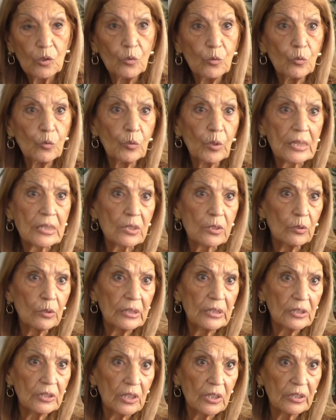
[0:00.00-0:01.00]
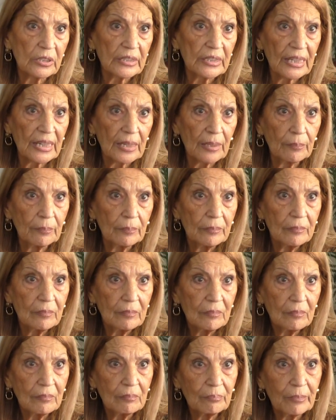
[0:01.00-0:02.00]
ووصلوا لي يوكنعم
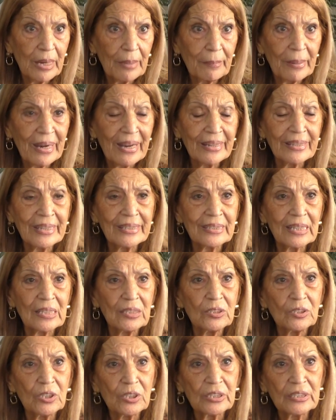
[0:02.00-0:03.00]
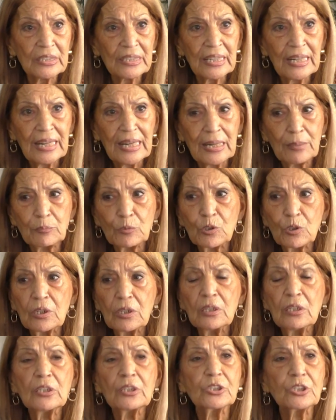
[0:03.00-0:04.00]
بابا عينا اليوكنام
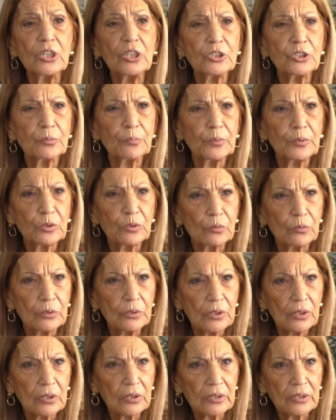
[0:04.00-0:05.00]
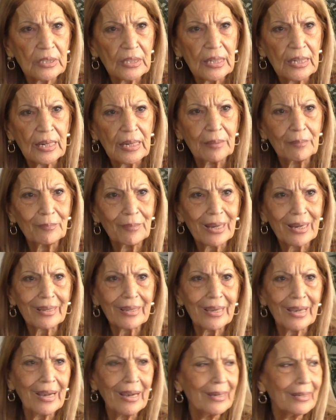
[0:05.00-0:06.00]
كلش عجبته يوكنعم
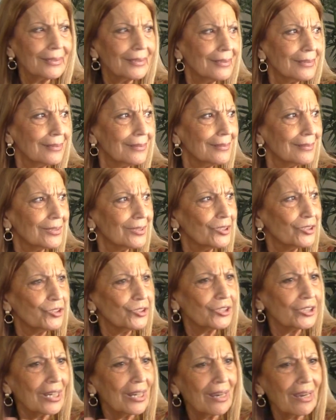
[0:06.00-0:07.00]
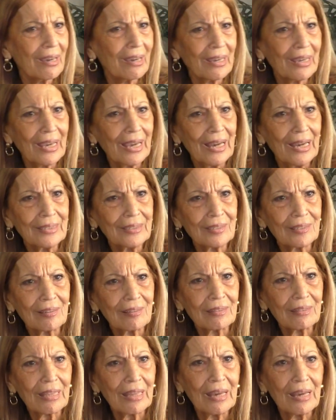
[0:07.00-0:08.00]
عين سجاق عين
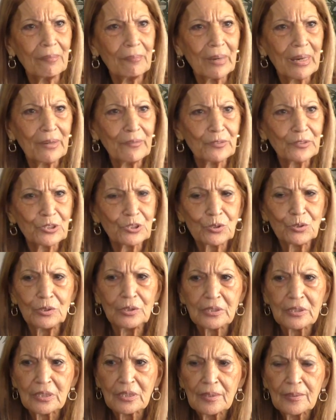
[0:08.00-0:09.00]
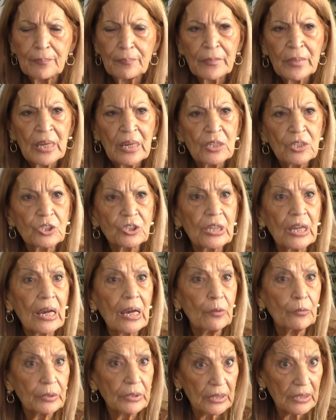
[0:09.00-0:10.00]
خضار ما عرف شكون
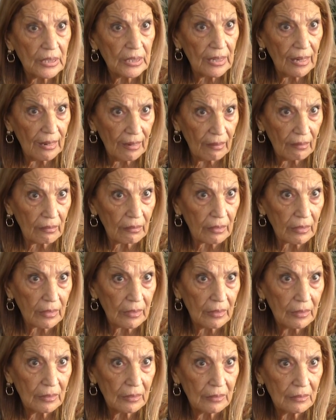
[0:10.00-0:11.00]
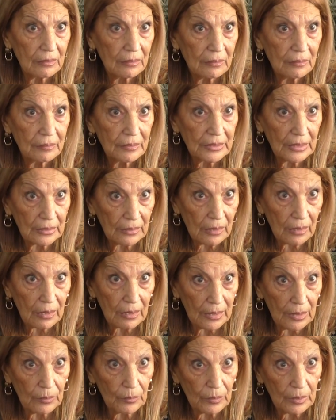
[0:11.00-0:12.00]
اشتغلوا نيكي ارض سنة
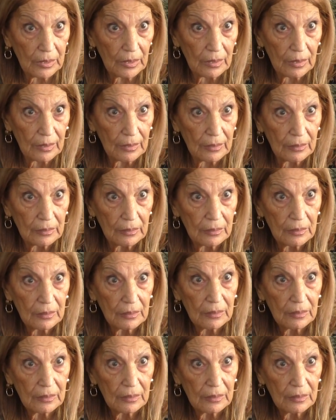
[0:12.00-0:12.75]
32